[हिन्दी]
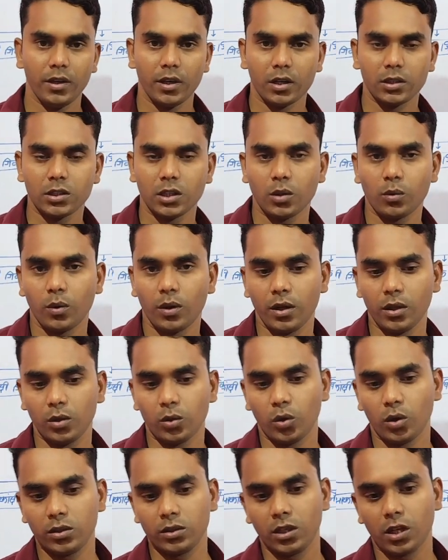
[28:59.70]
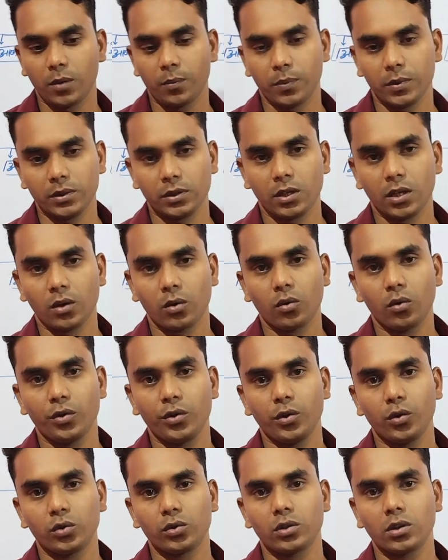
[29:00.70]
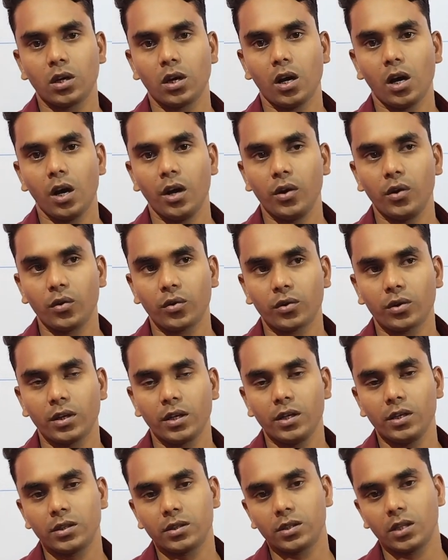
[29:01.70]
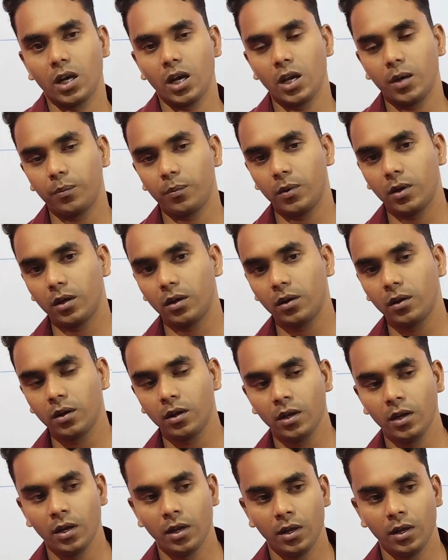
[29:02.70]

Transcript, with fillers: एक जनवरी 2015 को योजना आयोग के स्थान पर